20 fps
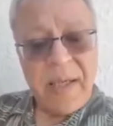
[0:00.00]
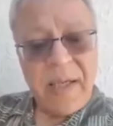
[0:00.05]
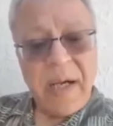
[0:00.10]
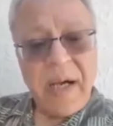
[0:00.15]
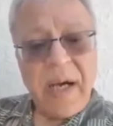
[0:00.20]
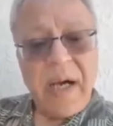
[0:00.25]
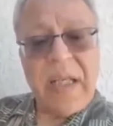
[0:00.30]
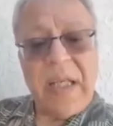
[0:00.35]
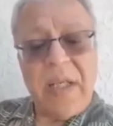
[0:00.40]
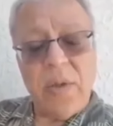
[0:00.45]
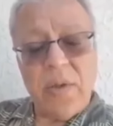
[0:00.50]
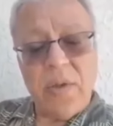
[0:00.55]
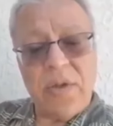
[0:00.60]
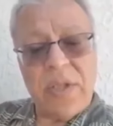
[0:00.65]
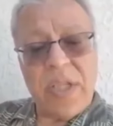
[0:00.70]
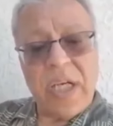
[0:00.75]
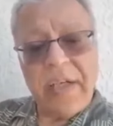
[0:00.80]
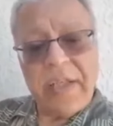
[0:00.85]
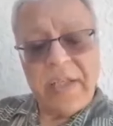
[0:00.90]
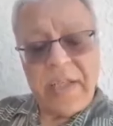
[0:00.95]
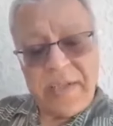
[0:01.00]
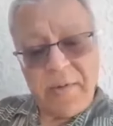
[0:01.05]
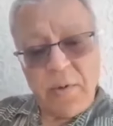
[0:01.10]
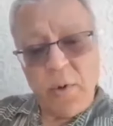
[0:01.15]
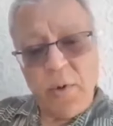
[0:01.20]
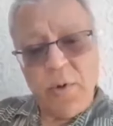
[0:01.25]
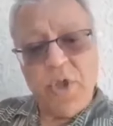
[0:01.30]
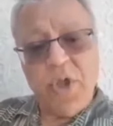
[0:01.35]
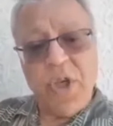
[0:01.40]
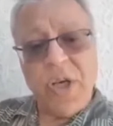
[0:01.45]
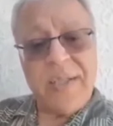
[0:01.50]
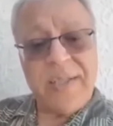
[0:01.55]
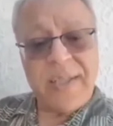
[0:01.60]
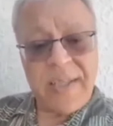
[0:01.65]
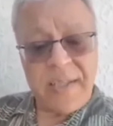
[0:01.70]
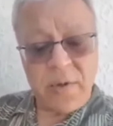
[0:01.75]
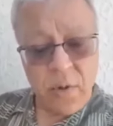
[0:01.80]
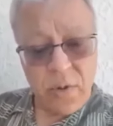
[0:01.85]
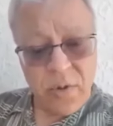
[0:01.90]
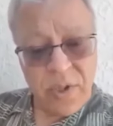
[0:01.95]
Hani yurtta sulcağında
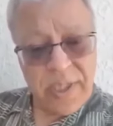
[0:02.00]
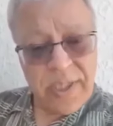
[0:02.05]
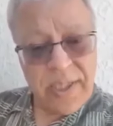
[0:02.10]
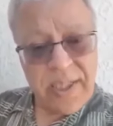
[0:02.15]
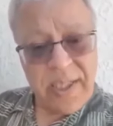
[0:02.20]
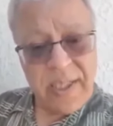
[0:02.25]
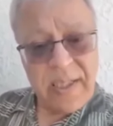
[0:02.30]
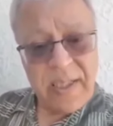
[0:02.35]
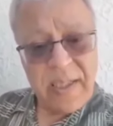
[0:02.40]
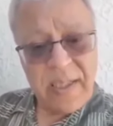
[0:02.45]
sulhiydi?